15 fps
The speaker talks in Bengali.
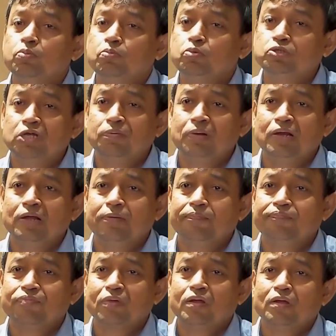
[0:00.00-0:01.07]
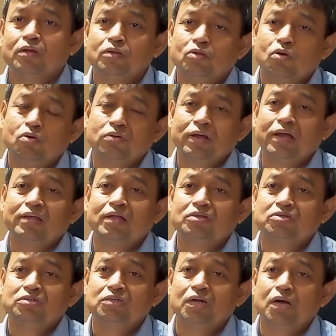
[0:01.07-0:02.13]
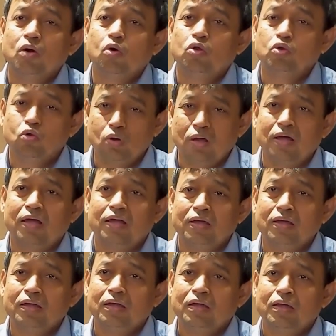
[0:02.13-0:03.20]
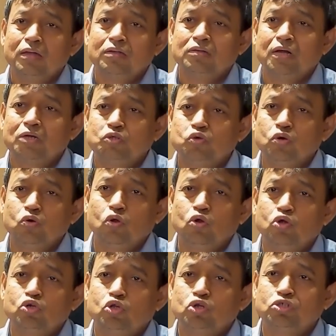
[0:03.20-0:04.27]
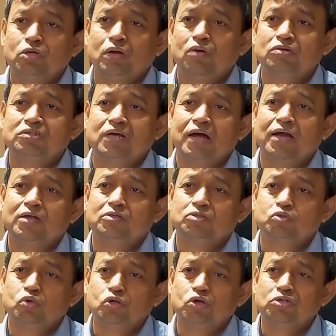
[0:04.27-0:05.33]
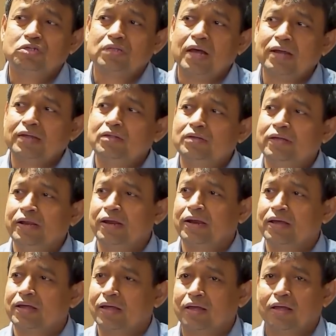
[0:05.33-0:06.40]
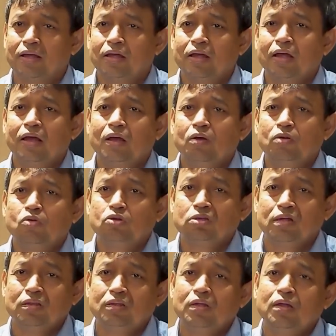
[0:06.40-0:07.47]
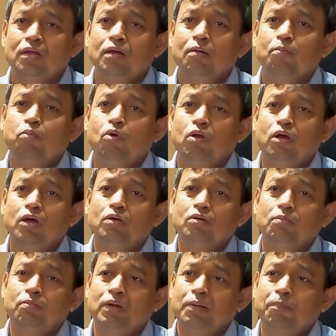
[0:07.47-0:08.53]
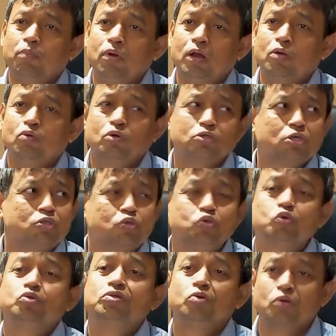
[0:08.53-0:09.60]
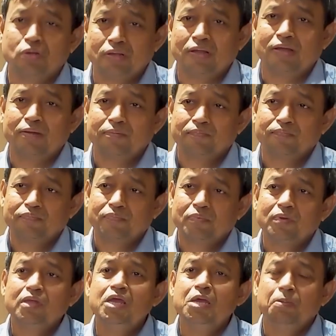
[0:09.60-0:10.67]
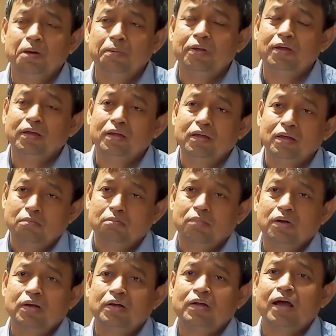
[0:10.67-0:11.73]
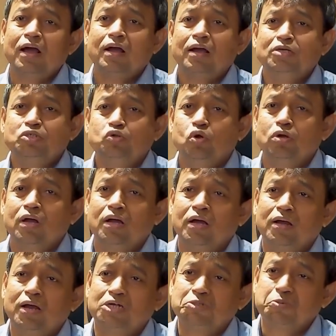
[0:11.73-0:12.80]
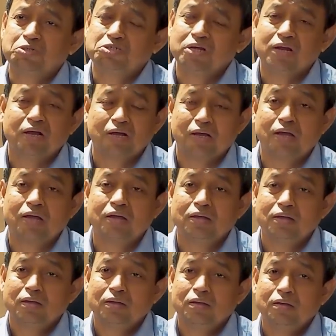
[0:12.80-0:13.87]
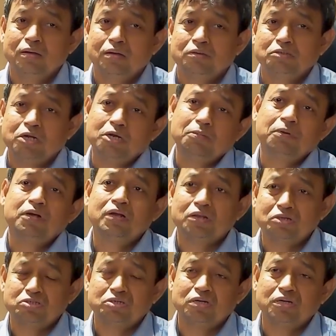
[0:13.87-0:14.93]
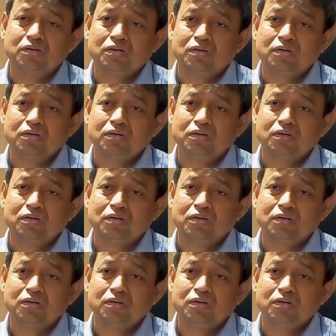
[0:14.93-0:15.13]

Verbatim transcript: বুঝে ফেলে তখন দেখা যাচ্ছে যে অন্যরা তার চুরির অন্য সদস্যরা ওই যার চুরি হয়েছে তারই ঘিরে রাখে অর্থাৎ পলায়ন মানে পলানোর একটা সুযোগ করে দেয় এইভাবে মানে ঢাকা সহ ঢাকার আশপাশে এলাকায় সারা বাংলাদেশে